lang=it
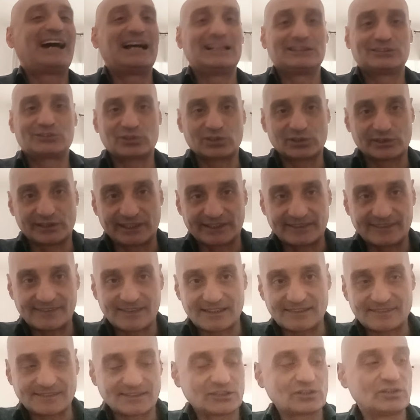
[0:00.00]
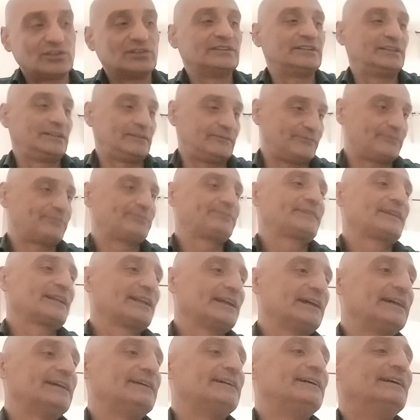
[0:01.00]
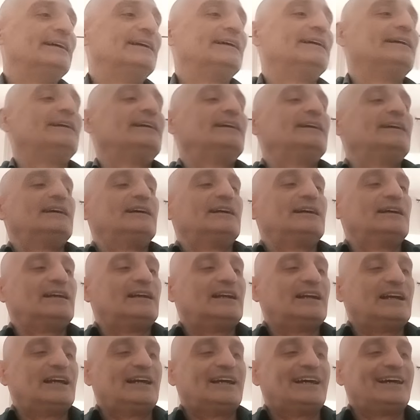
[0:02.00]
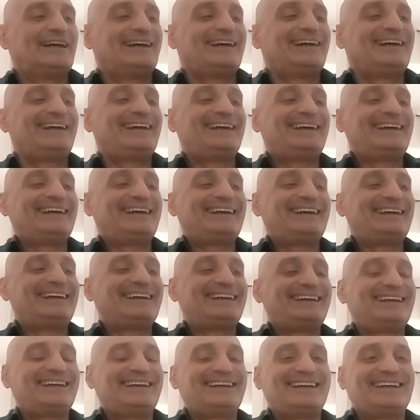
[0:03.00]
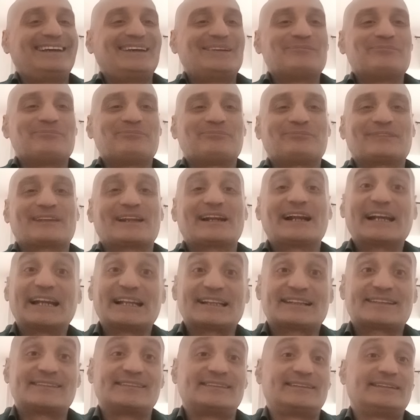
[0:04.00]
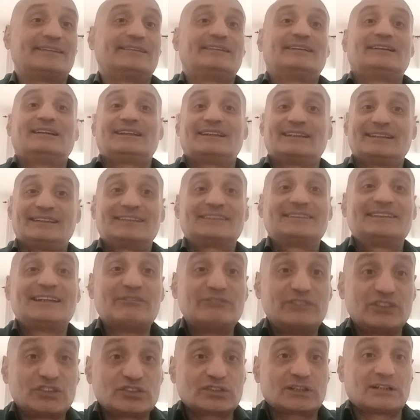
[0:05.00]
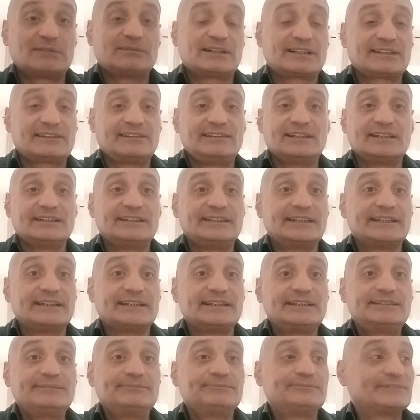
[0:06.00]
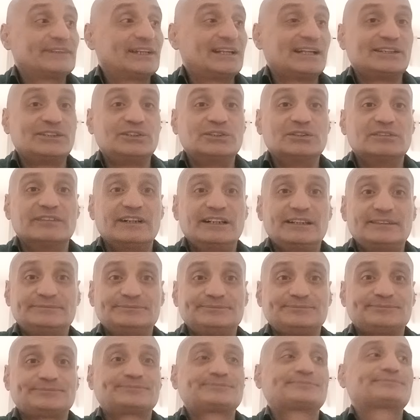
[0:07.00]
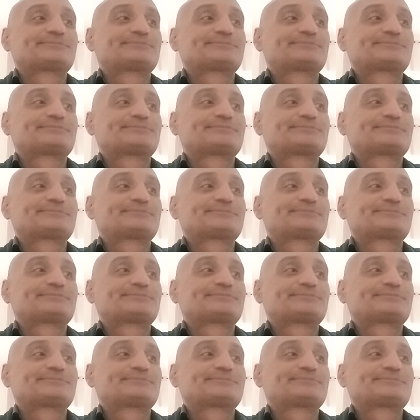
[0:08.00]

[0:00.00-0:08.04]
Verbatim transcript: altro che Zazzaloni. Eh. E, mm, ragazzi, chi ha visto la partita ieri della Juve?